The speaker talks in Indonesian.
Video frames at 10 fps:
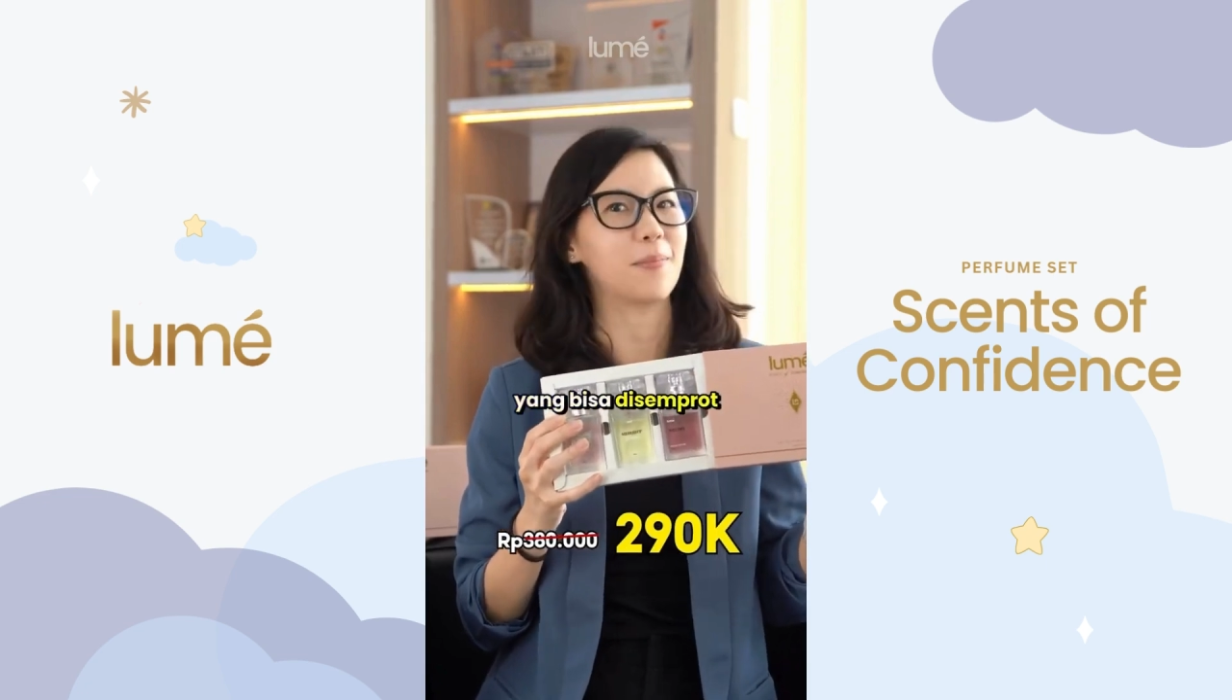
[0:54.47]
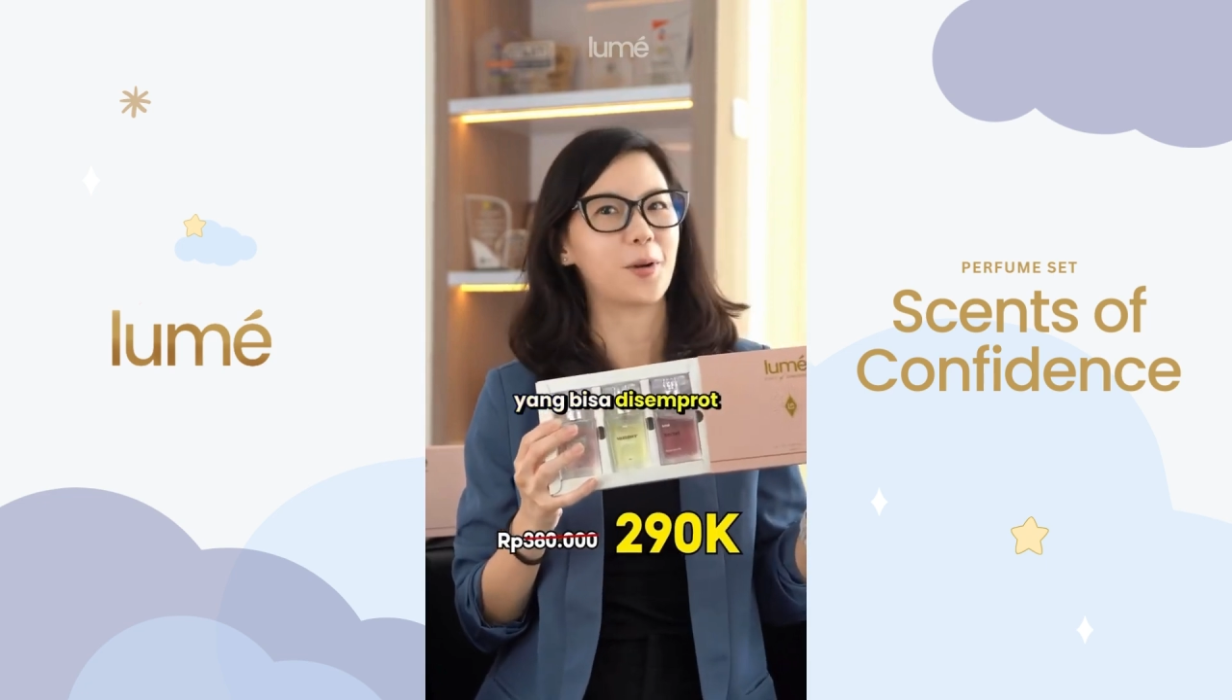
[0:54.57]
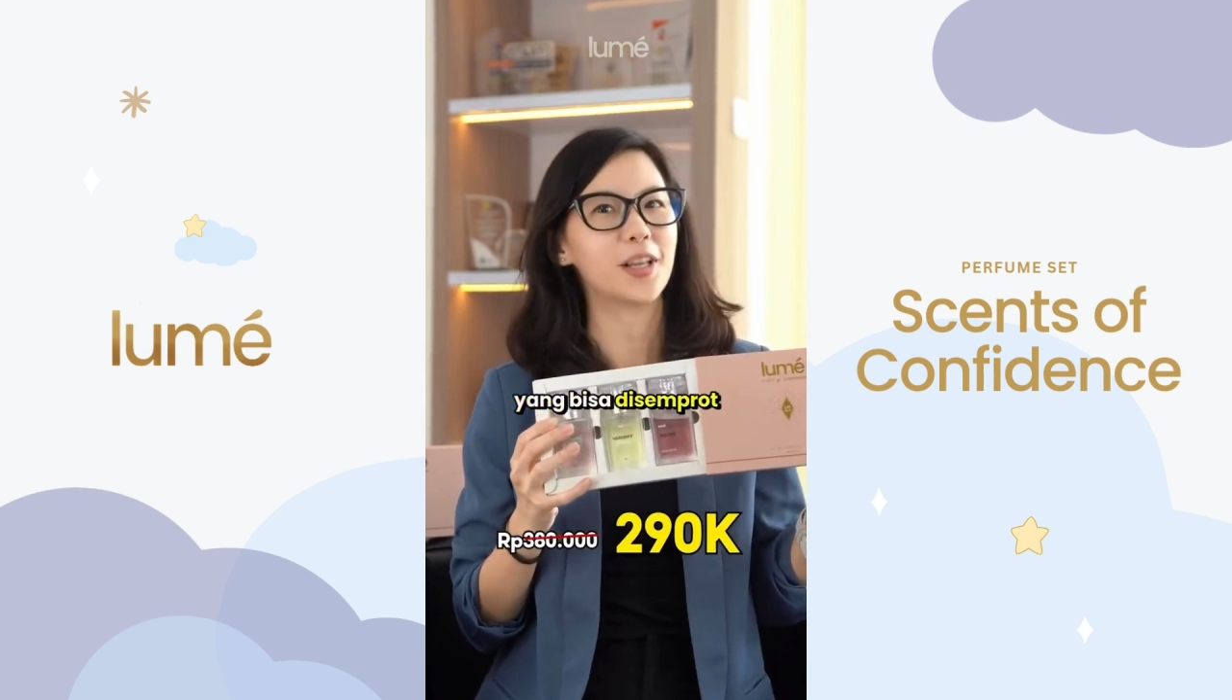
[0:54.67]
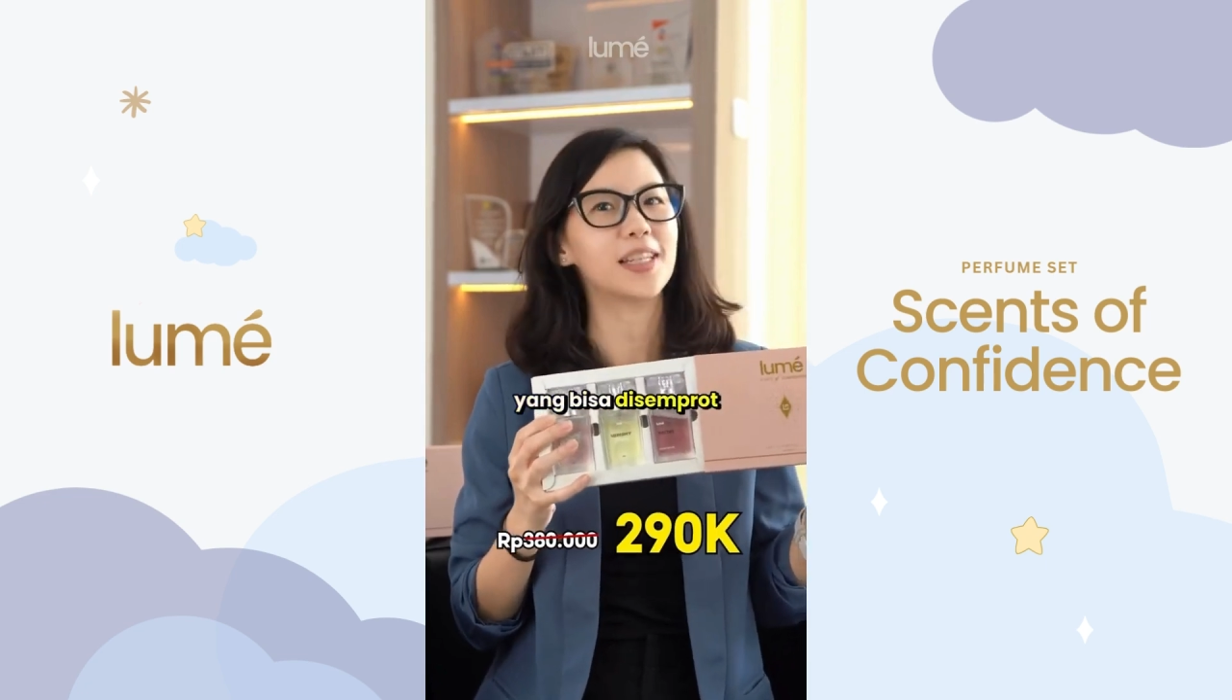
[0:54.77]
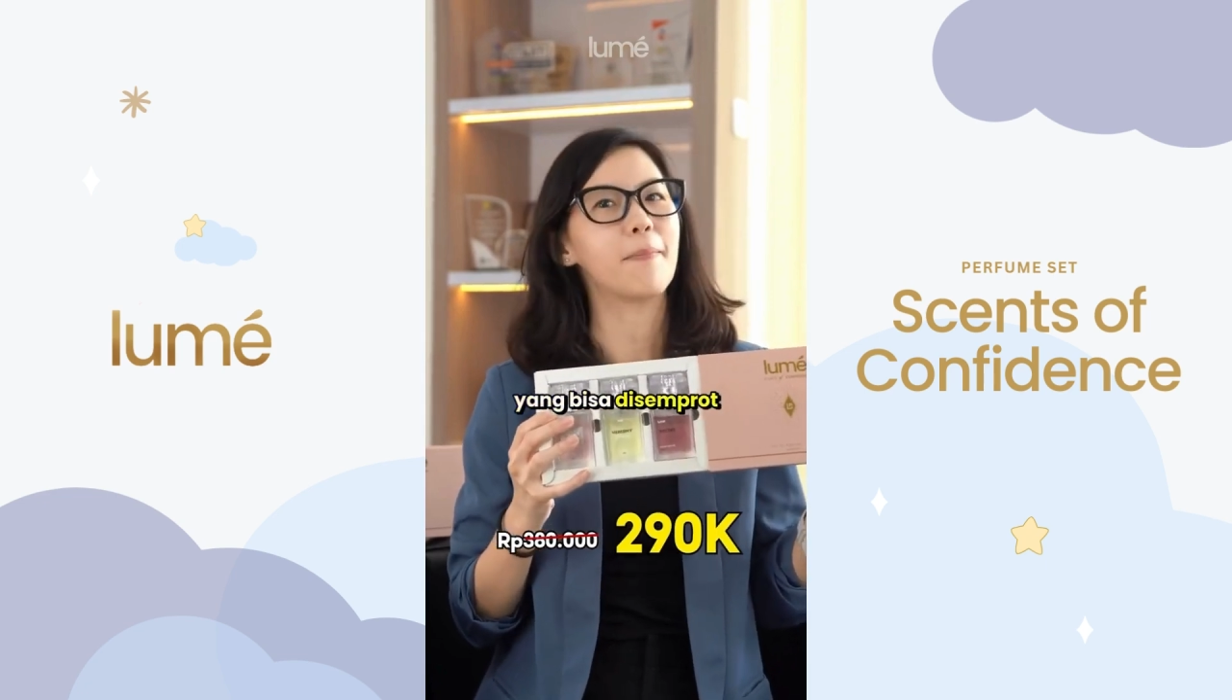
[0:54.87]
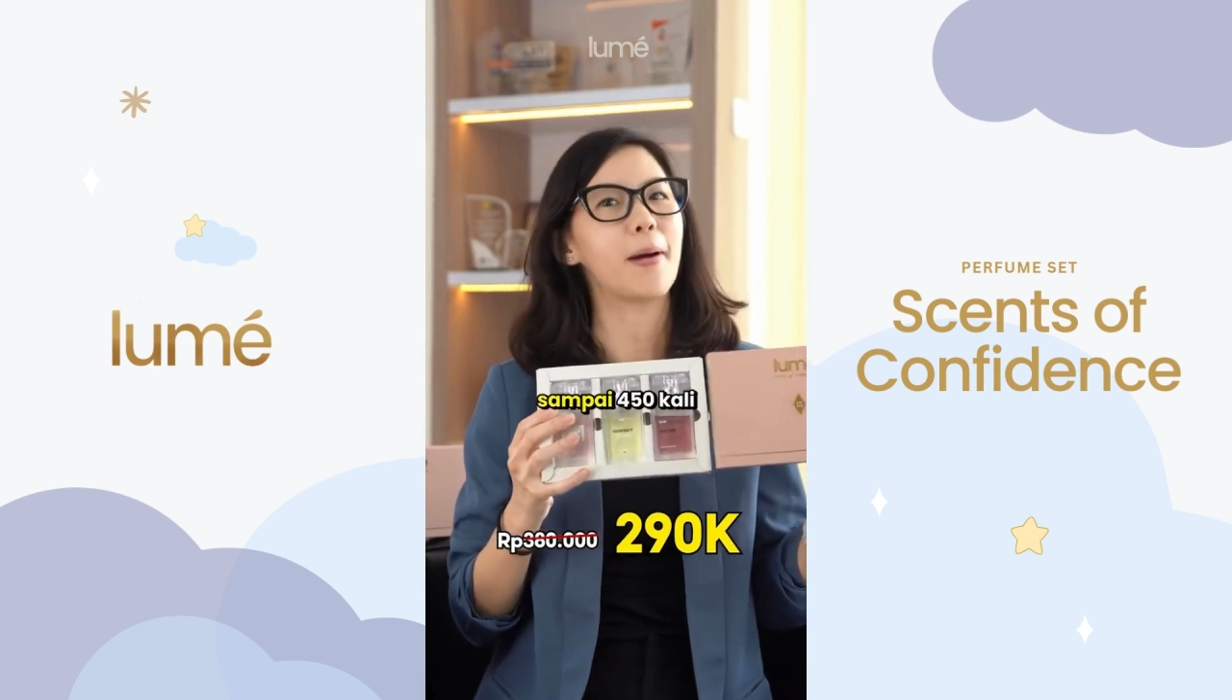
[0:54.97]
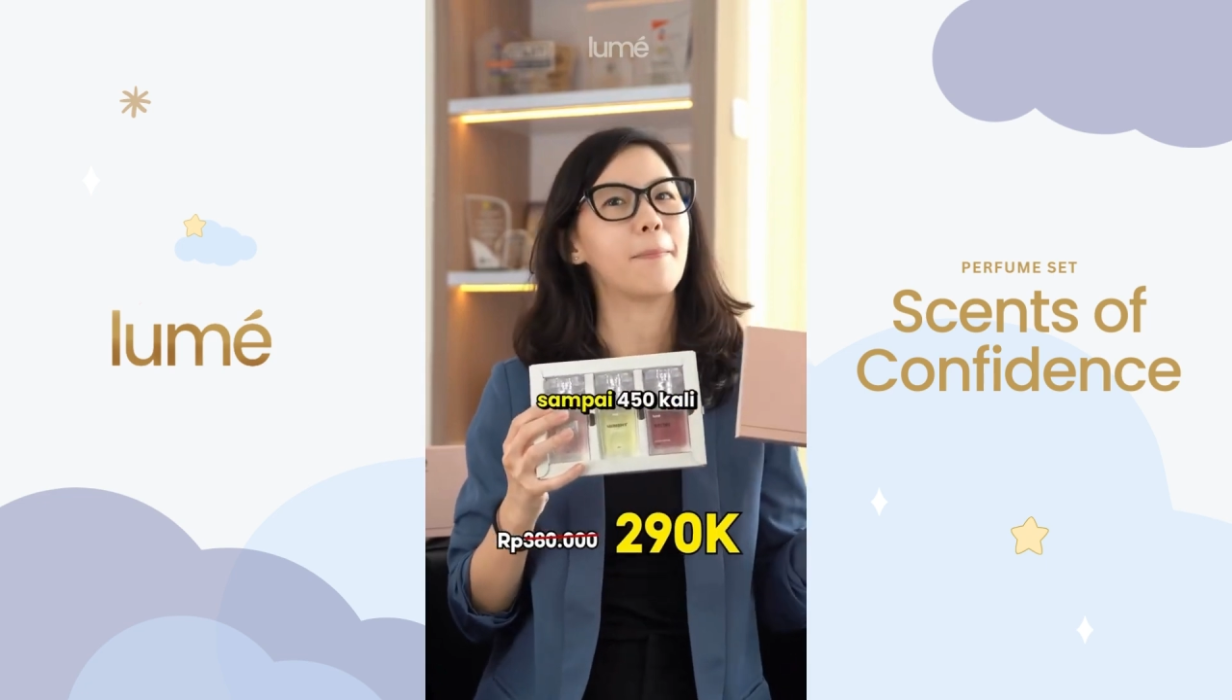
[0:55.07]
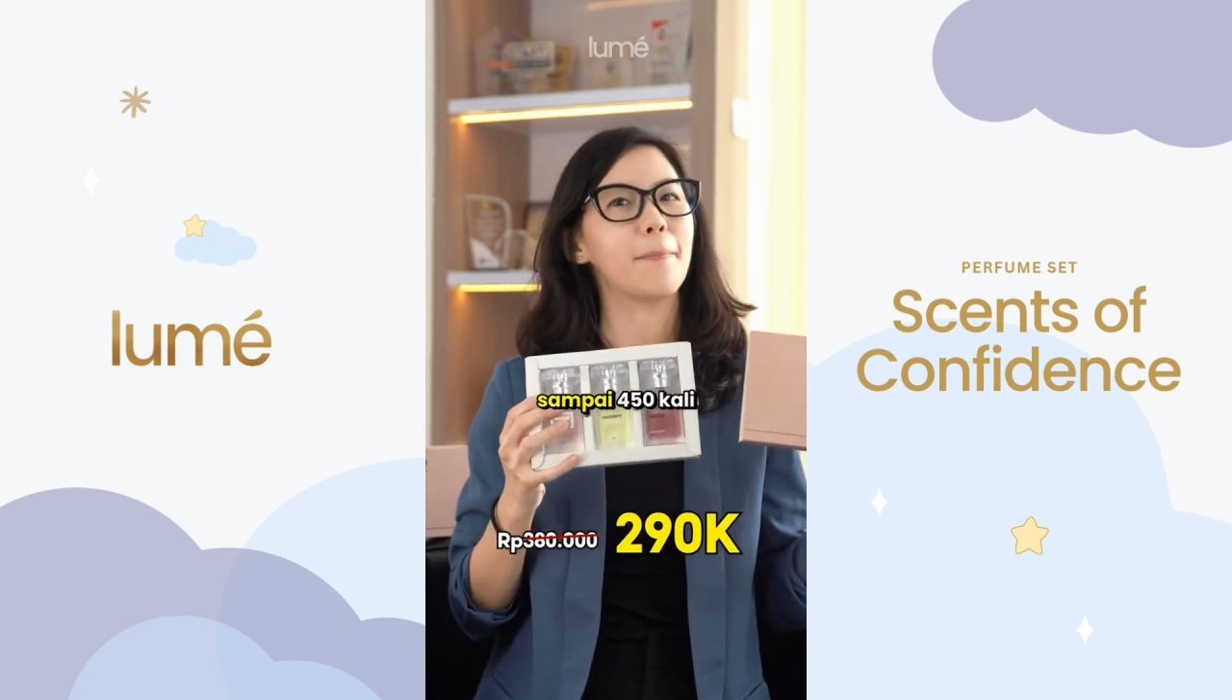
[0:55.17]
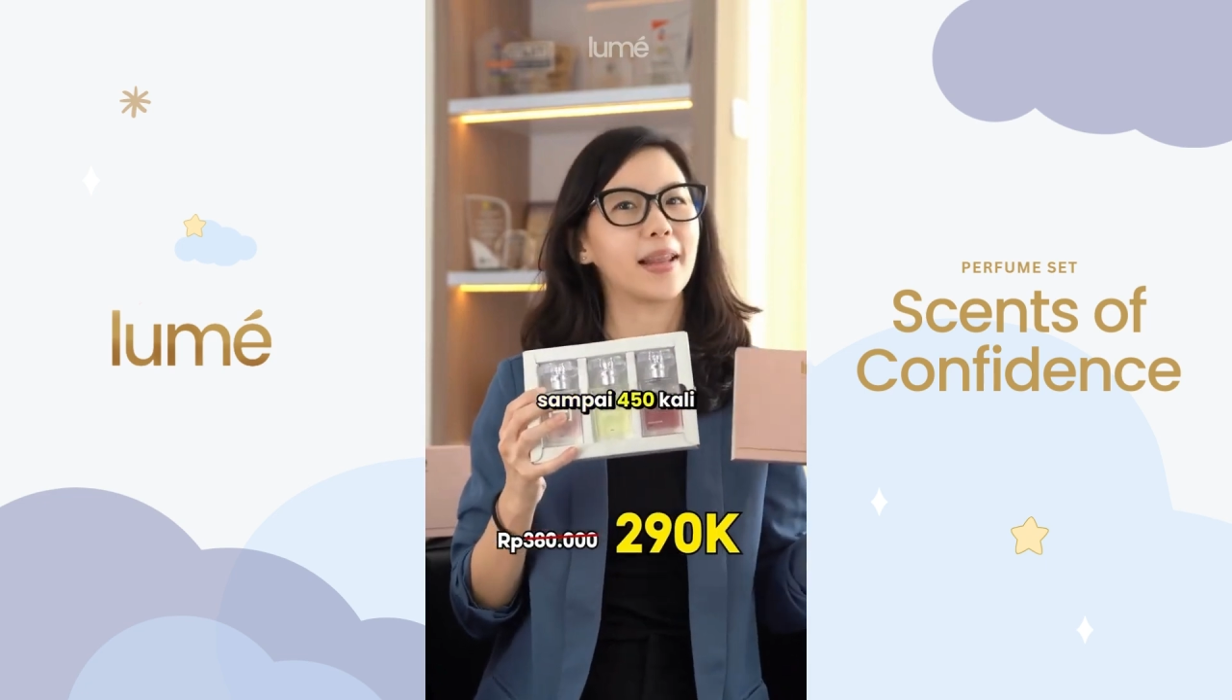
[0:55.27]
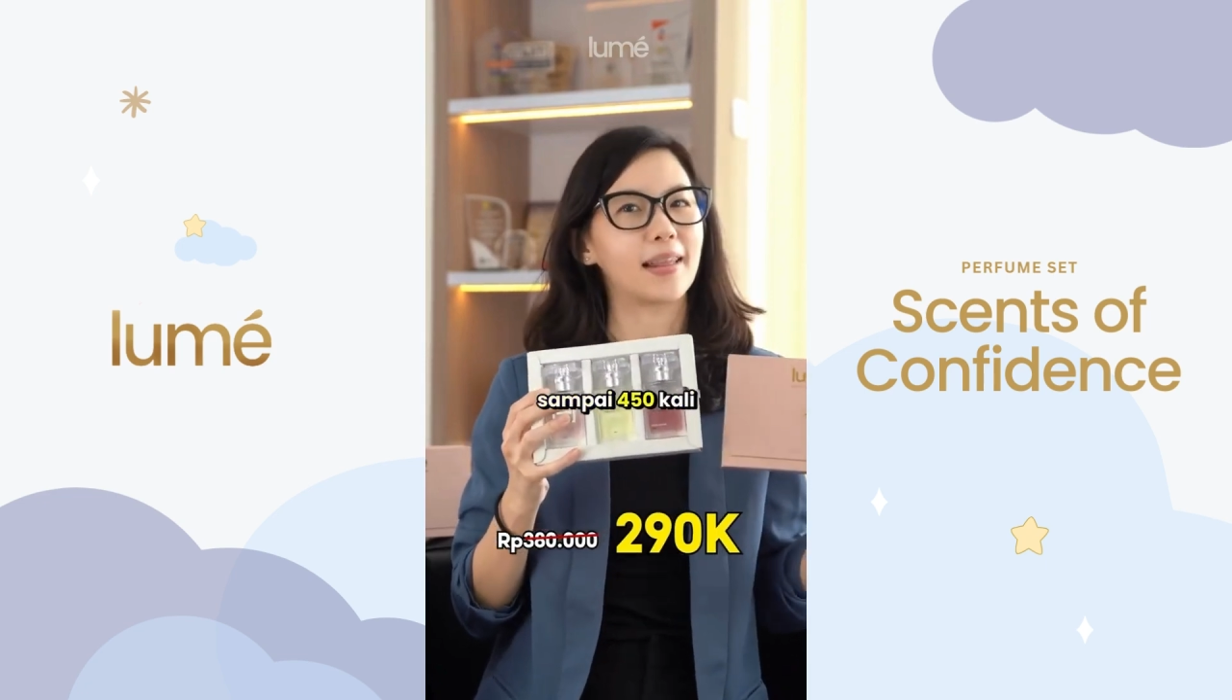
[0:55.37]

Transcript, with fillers: disemprot sampai